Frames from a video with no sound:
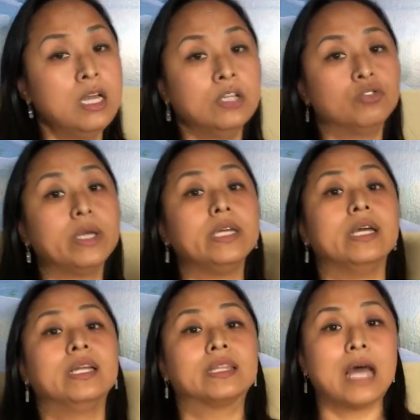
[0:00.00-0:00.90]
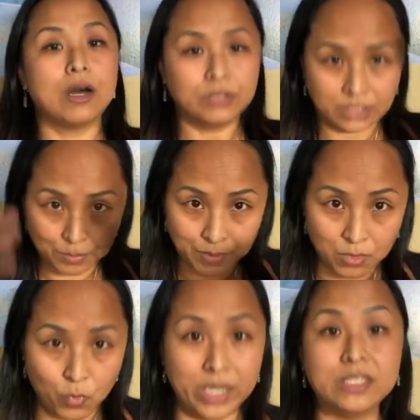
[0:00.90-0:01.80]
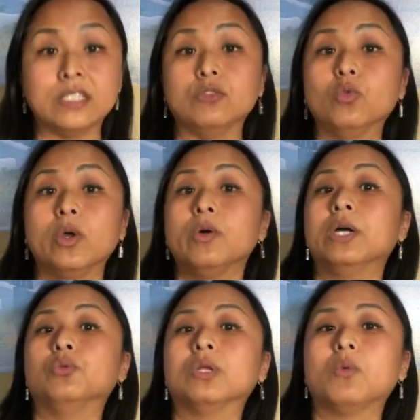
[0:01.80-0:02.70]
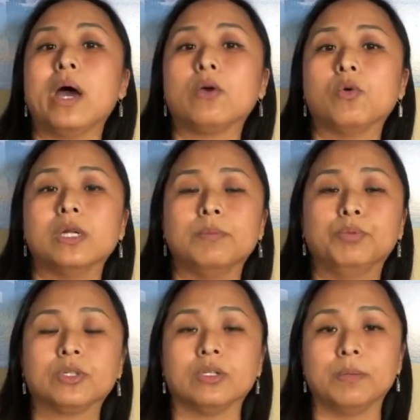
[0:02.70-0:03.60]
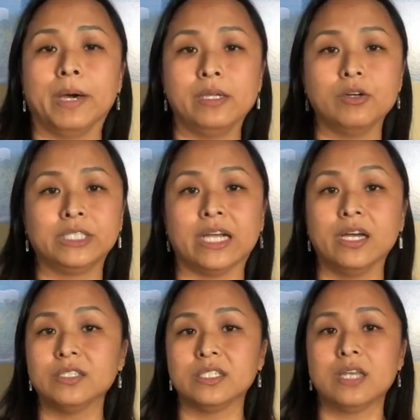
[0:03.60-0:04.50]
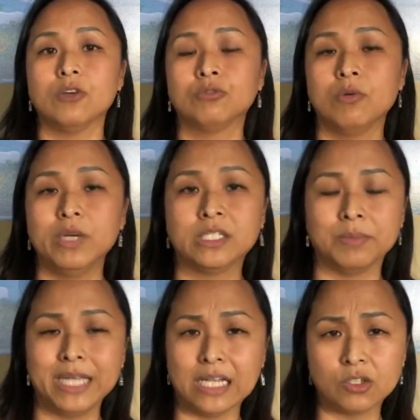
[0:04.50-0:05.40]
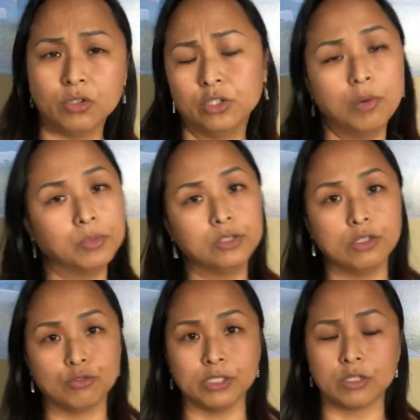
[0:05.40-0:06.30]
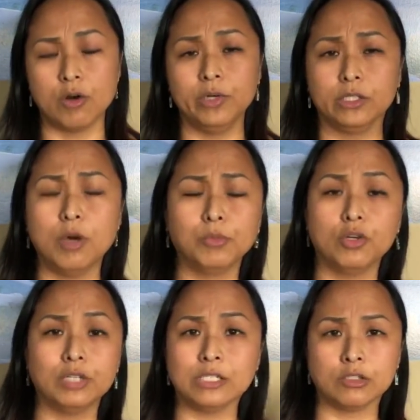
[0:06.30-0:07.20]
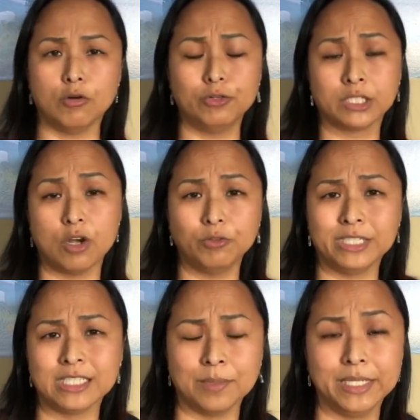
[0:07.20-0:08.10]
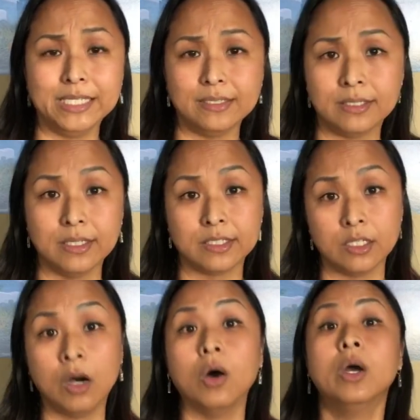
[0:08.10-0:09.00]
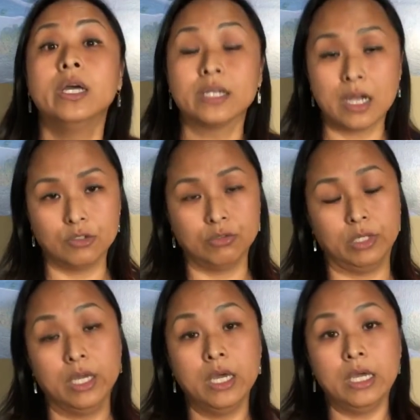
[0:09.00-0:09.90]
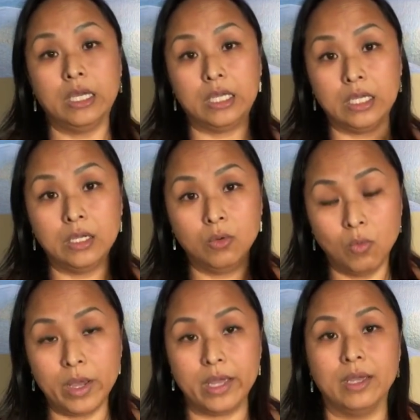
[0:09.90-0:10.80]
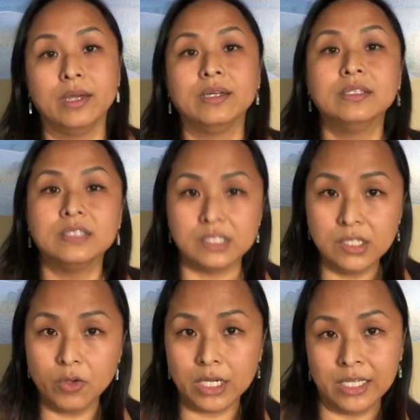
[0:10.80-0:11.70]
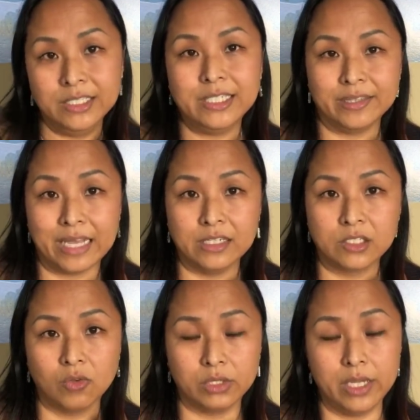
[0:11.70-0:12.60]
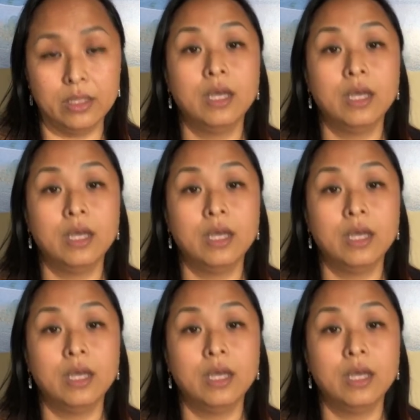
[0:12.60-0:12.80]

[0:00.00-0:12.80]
所以到这边为止，如果有很多的外国人不懂的朋友想要知道说为什么亚洲人动不动就说 sorry，动不动在 sorry sorry 是什么意思的时候，告诉你，因为只有一个很简单的重点。